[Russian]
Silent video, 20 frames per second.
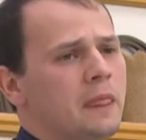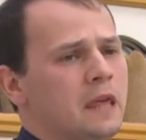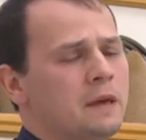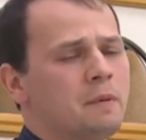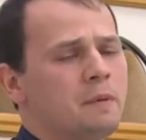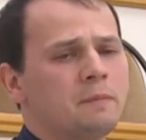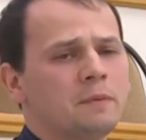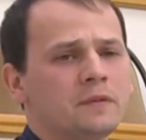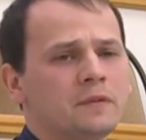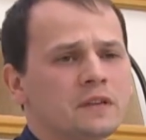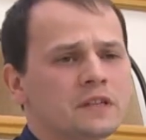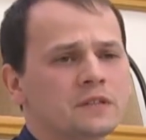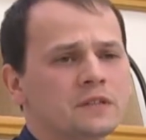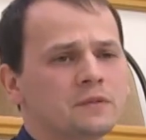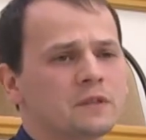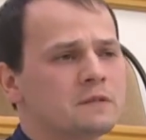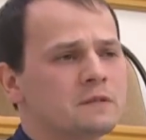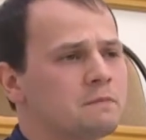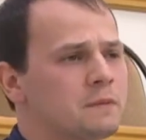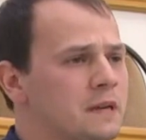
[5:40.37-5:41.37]
и
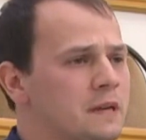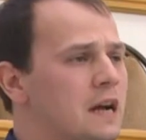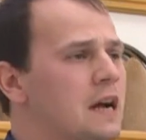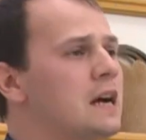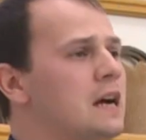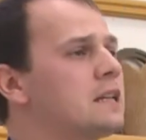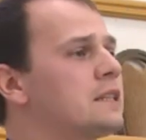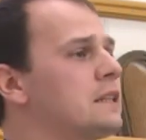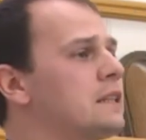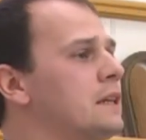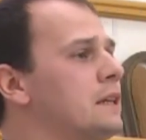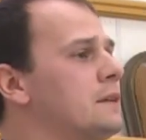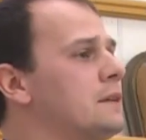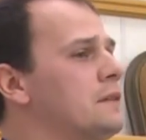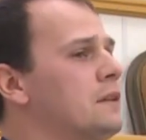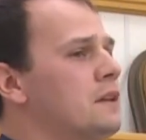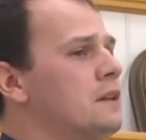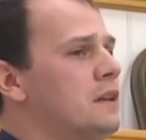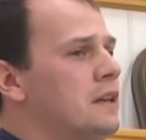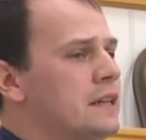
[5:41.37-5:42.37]
поприветствовать
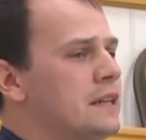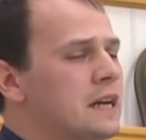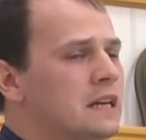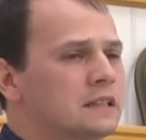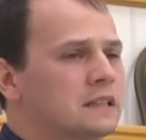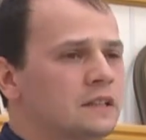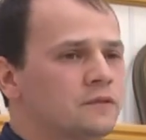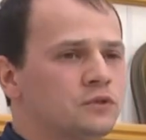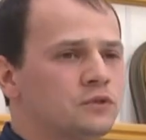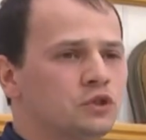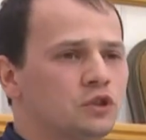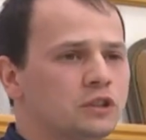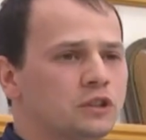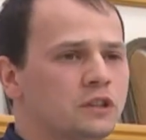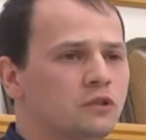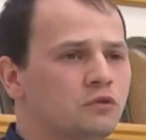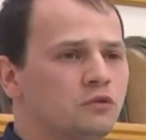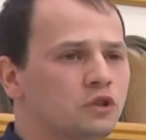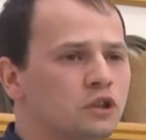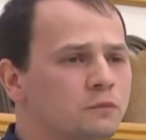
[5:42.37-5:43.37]
брата, и как-то все
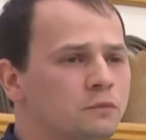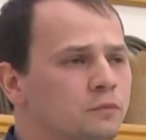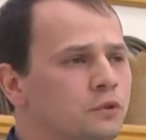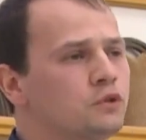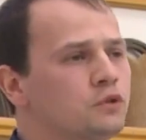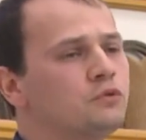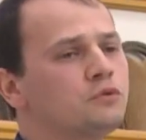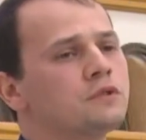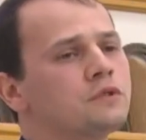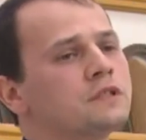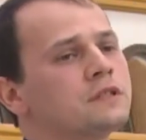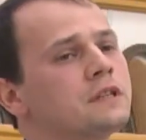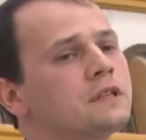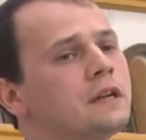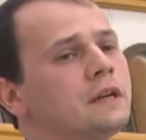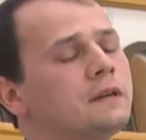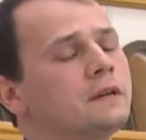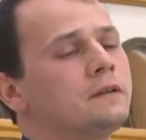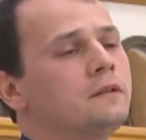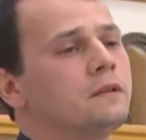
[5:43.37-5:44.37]
это
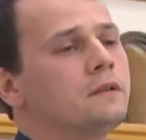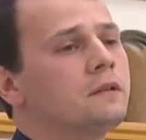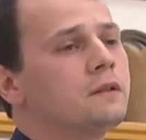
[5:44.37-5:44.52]
улыбнуться.